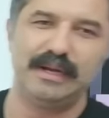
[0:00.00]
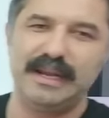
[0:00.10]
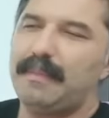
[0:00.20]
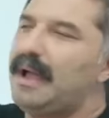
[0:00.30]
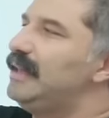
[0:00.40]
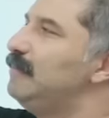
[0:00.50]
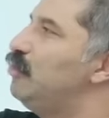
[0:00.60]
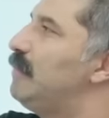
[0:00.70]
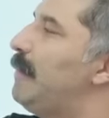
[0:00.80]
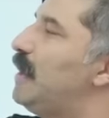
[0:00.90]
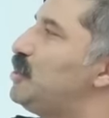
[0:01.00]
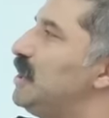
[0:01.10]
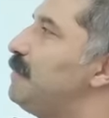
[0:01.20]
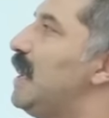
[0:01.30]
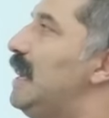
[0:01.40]
türlerine. Bakalım bulmaya
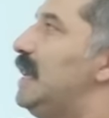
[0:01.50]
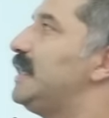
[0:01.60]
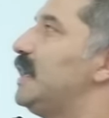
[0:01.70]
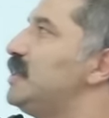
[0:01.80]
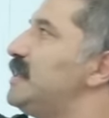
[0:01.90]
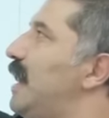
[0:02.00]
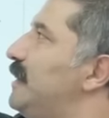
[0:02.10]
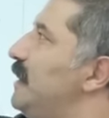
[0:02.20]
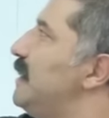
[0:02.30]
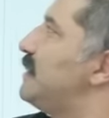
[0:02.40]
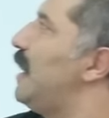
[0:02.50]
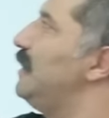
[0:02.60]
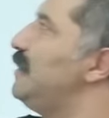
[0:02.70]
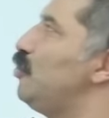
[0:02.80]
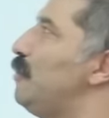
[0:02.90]
başlayalım. Gece saatlerinde
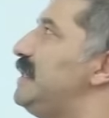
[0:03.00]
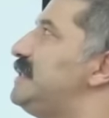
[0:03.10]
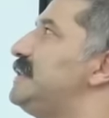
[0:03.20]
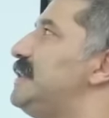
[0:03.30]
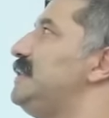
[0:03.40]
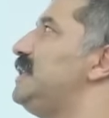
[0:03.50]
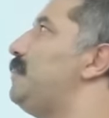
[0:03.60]
sahilde yürümeyi sizin